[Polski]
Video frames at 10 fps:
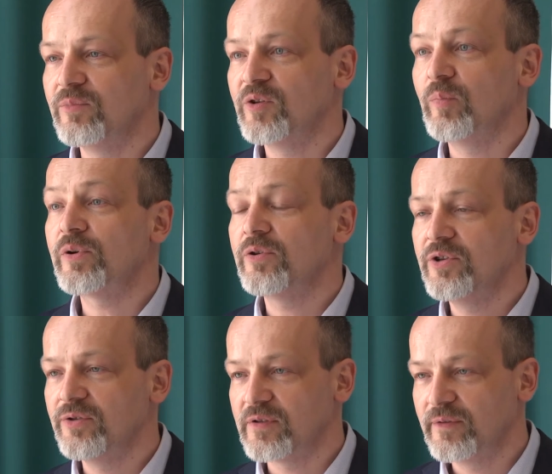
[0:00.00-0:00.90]
musiał
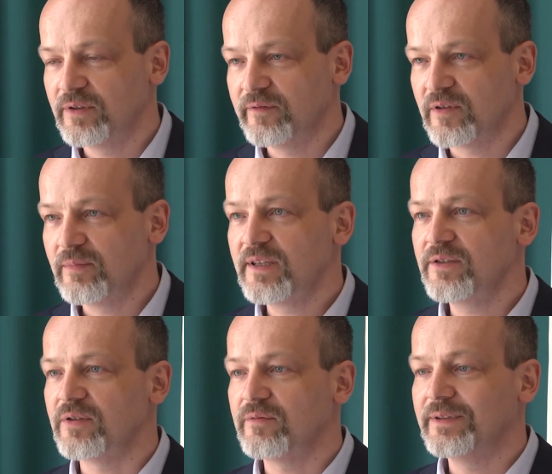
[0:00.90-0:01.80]
prosić o swoje
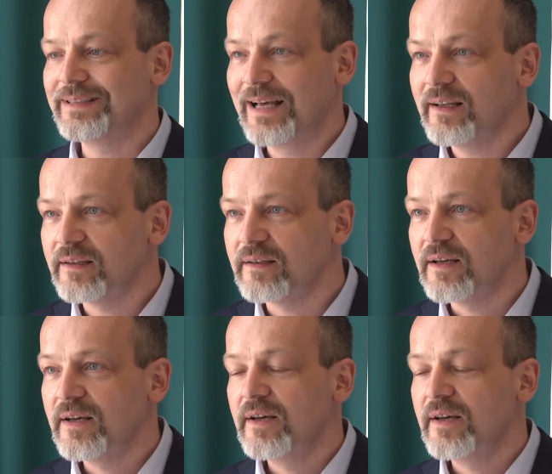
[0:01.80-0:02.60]
informacje, o swoje dane